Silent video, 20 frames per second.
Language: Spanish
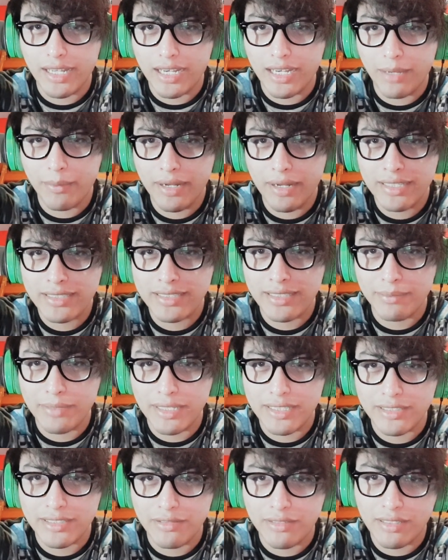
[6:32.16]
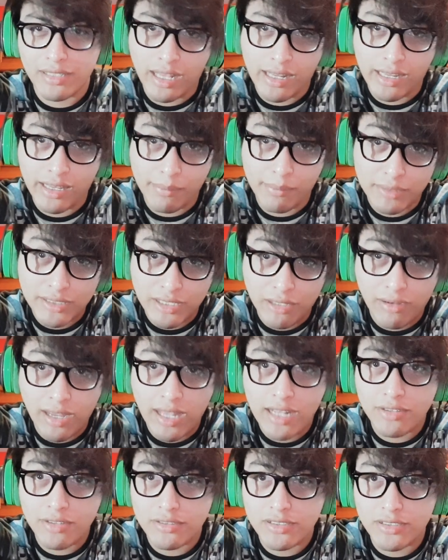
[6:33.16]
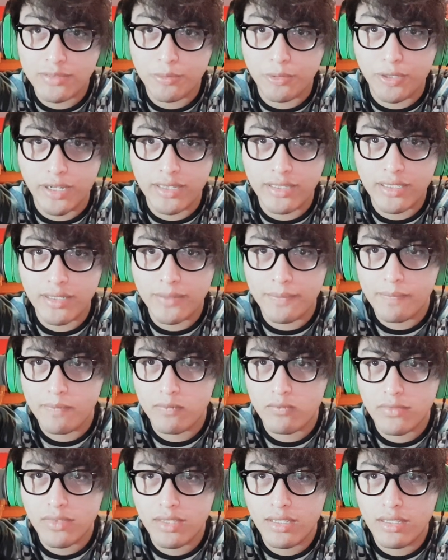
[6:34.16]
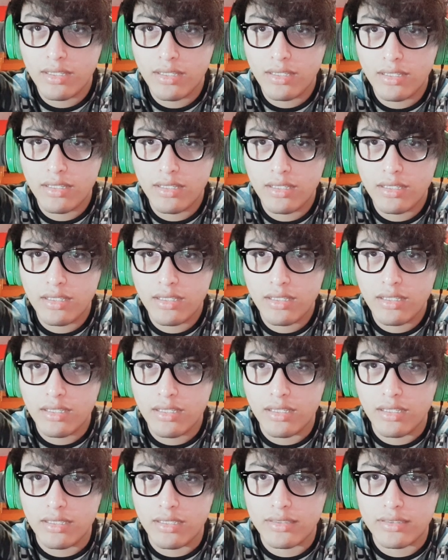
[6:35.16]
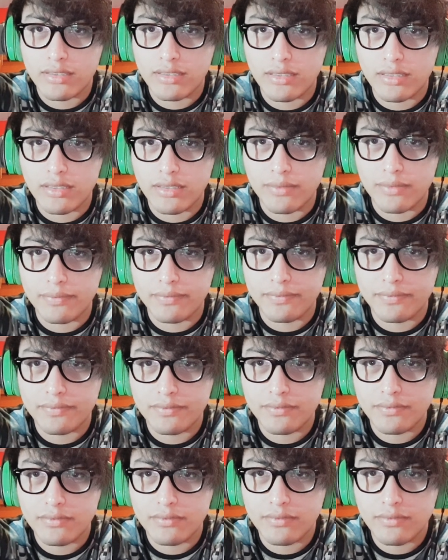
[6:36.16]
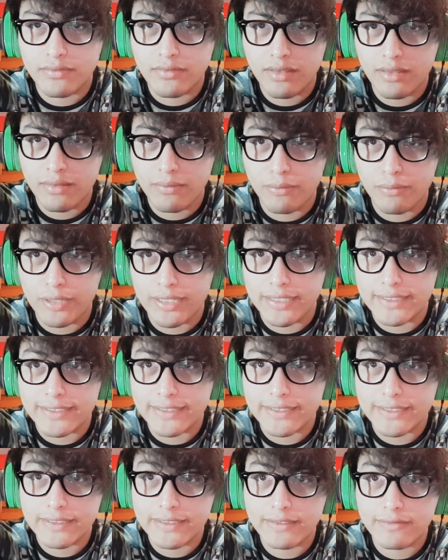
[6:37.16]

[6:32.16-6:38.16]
cámara es la de mi celular, entonces por ende, este, pues,